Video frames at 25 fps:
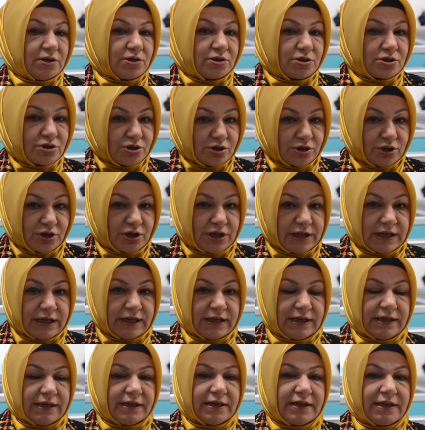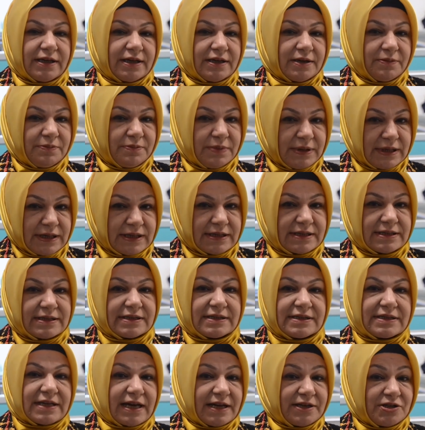Çünkü biz
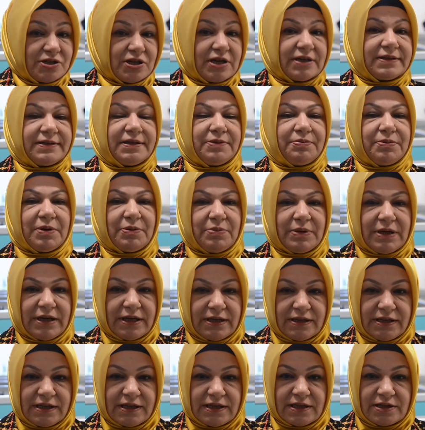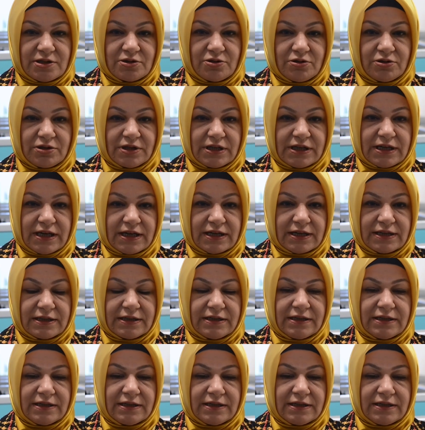Sancaktepe Belediyesi olarak